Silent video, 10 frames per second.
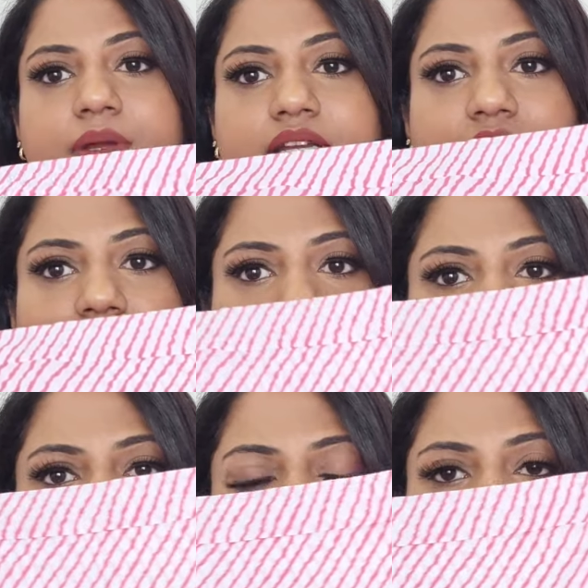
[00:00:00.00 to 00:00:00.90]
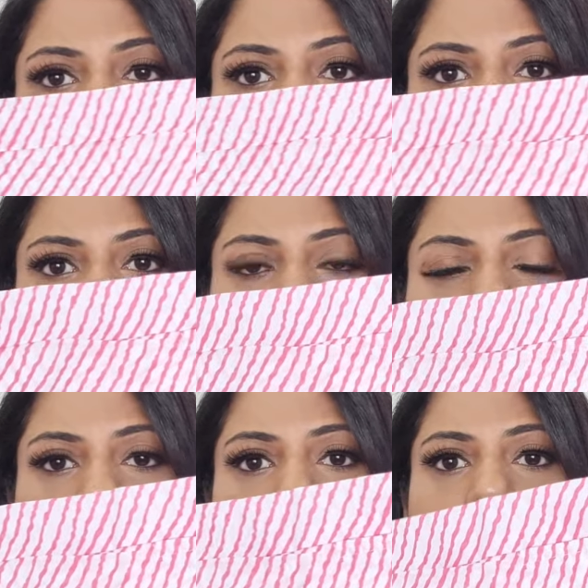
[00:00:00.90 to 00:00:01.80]
प्रिंट में इसमें आपको पैंस
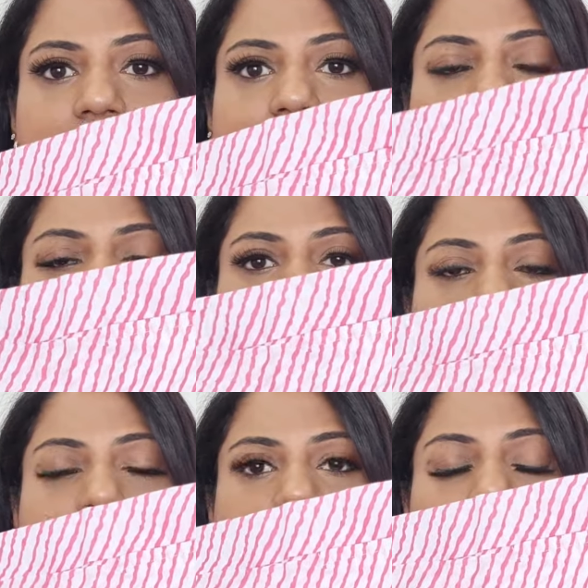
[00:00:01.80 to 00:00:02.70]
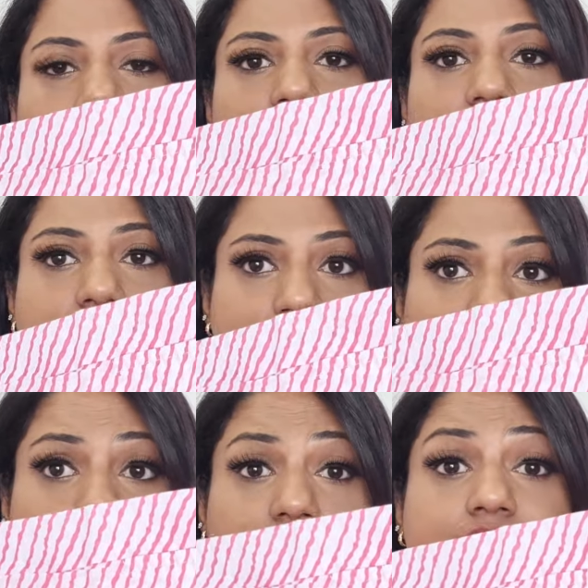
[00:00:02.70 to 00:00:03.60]
मिल जाएगा अगेन दिस दिस
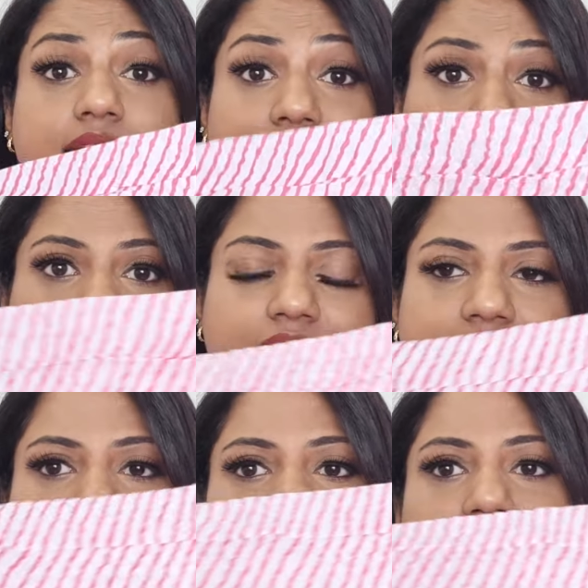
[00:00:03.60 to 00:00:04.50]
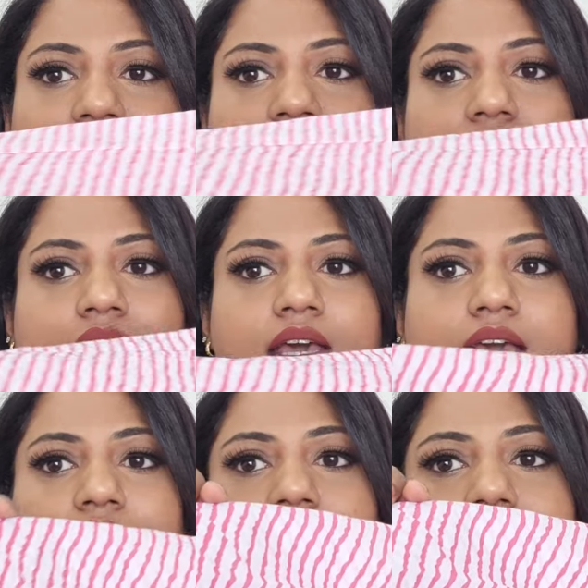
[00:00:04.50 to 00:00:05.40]
इज इलास्टिकेटेड पैंस
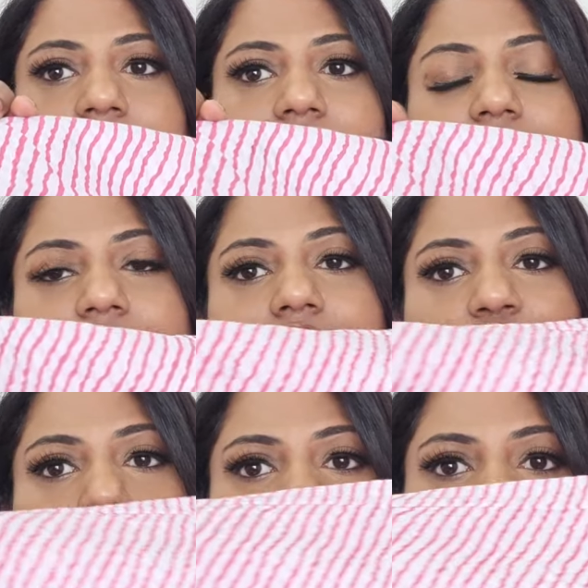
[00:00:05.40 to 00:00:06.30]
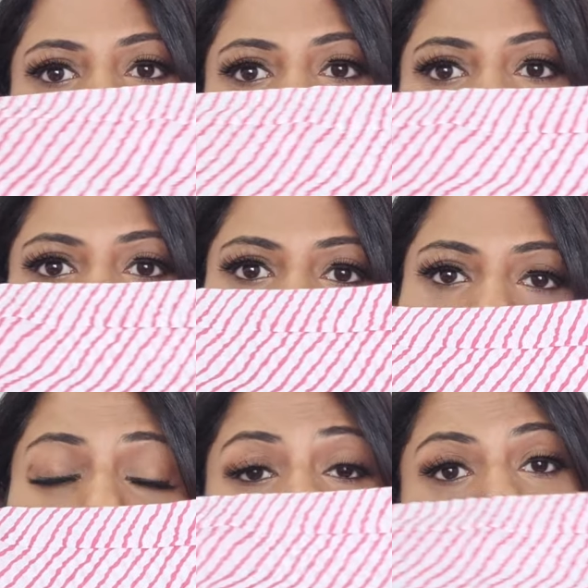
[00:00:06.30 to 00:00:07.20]
इस तरीके का टॉप टू बॉटम
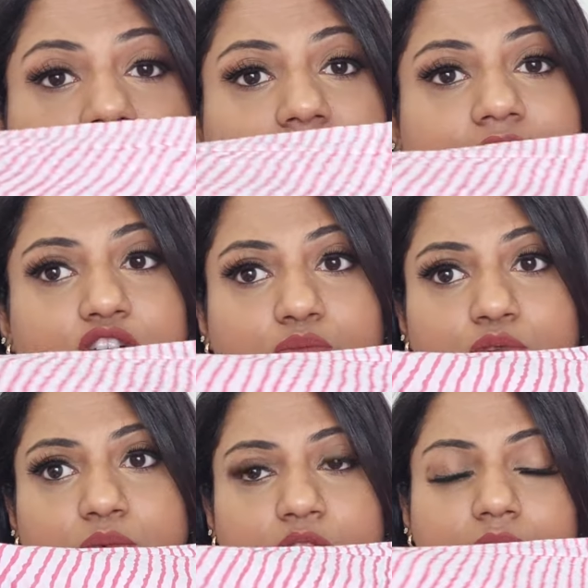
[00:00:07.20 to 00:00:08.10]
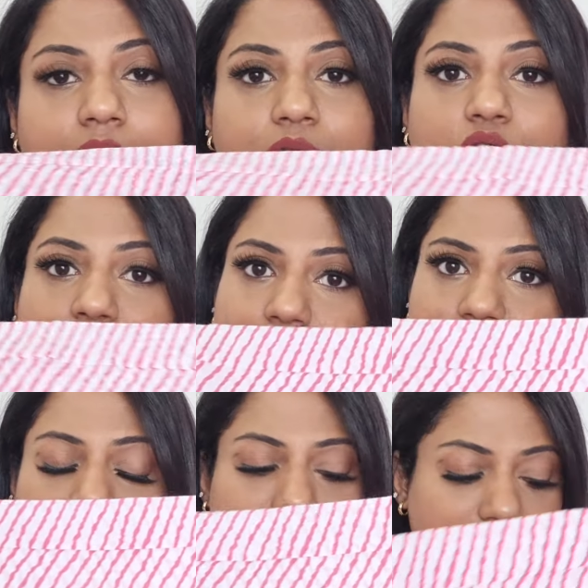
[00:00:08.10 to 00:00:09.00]
आपको इस तरीके का टॉप टू बॉटम आपको
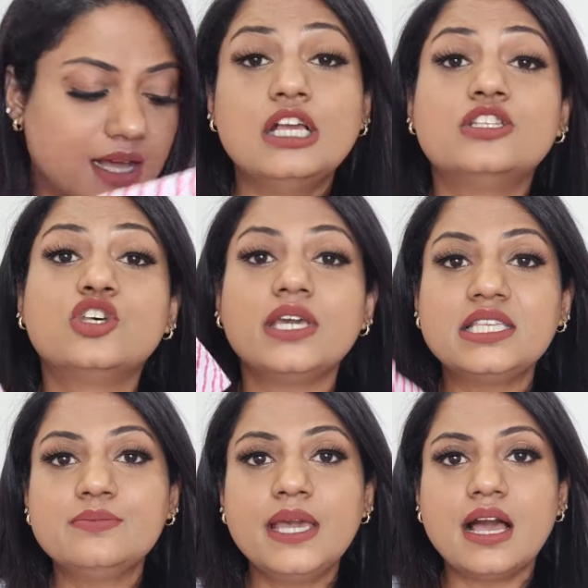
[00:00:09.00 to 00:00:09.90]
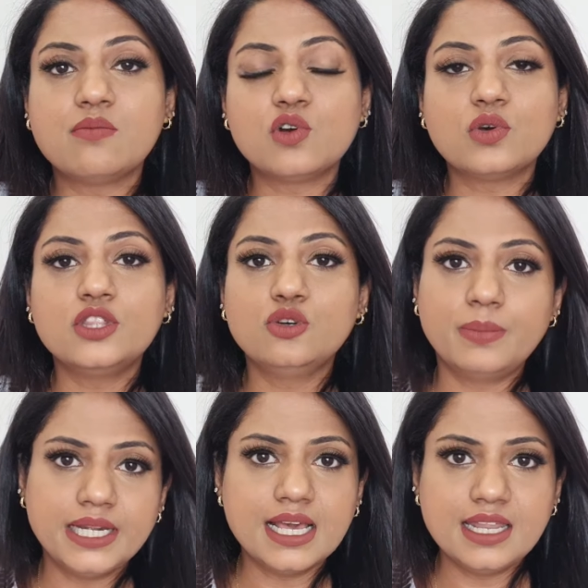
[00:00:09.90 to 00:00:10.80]
मिल जाएगा सो so, इसमें आपको कोई
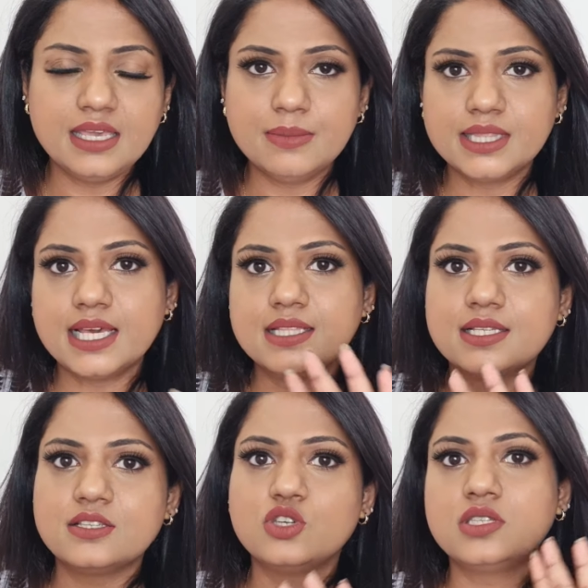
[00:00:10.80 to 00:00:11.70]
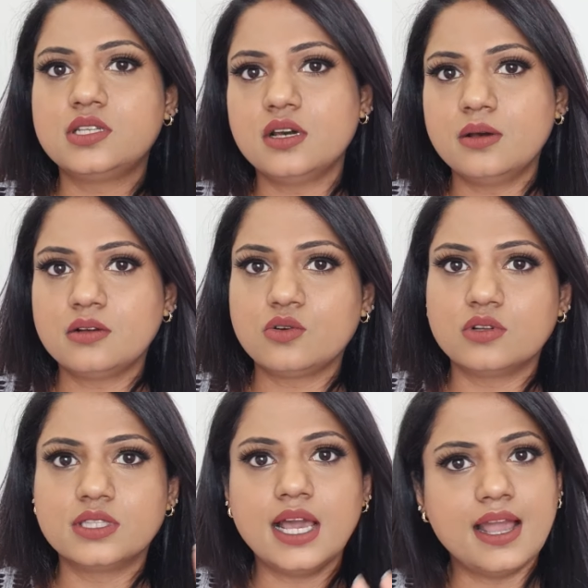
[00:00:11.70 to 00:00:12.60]
दुपट्टा नहीं मिलता है दिस इज जस्ट अ
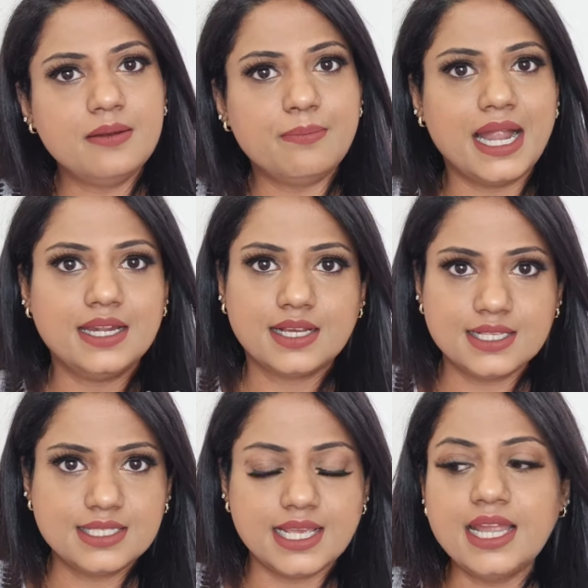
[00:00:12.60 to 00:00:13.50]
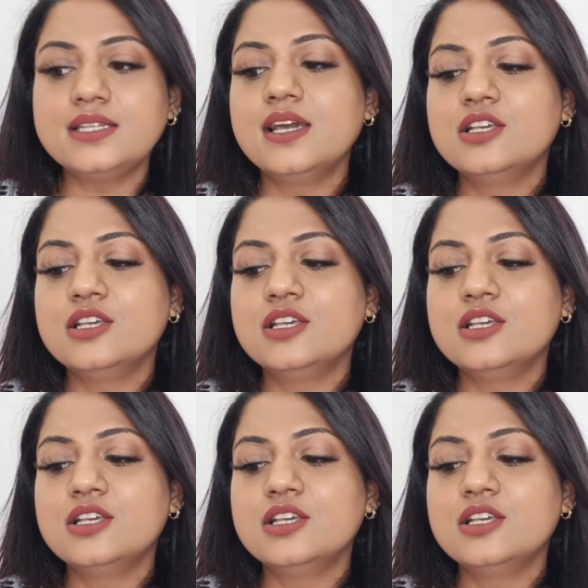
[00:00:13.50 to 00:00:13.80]
कुर्ता एंड पैंट का सेट